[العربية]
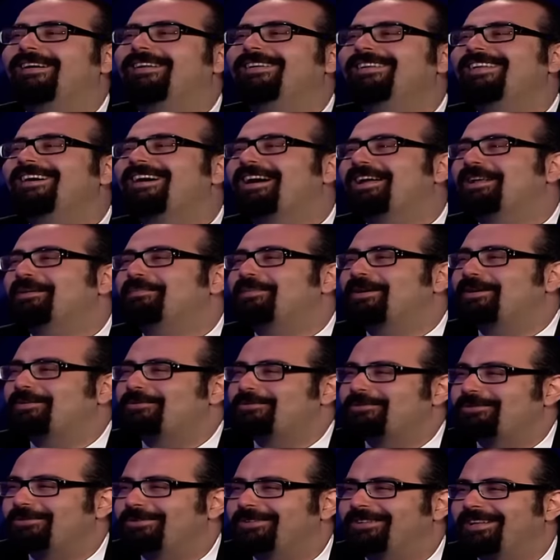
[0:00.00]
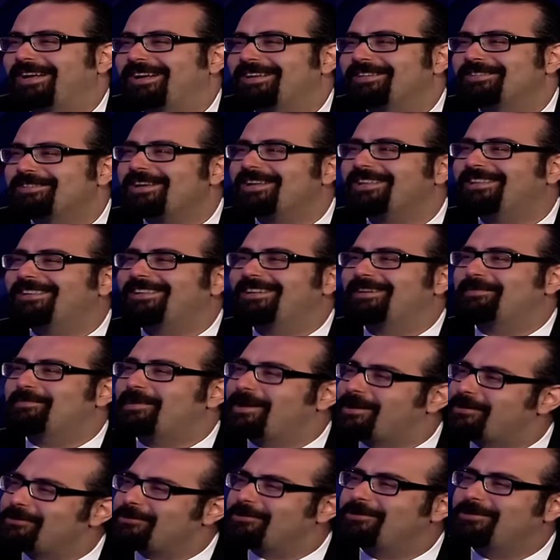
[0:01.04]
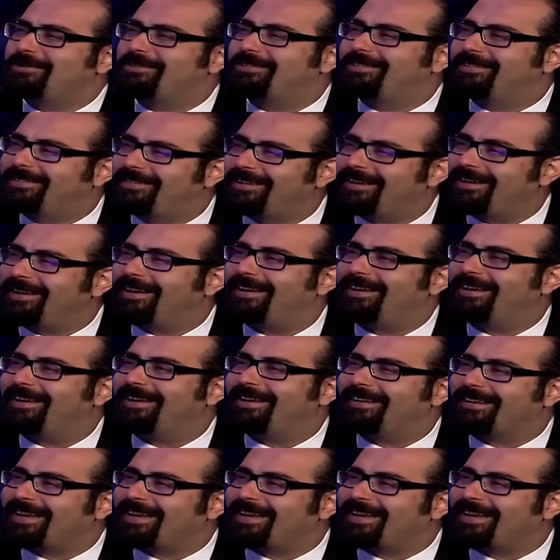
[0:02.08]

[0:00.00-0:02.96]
الله على البارود بارود كان يشتغل البارود آه،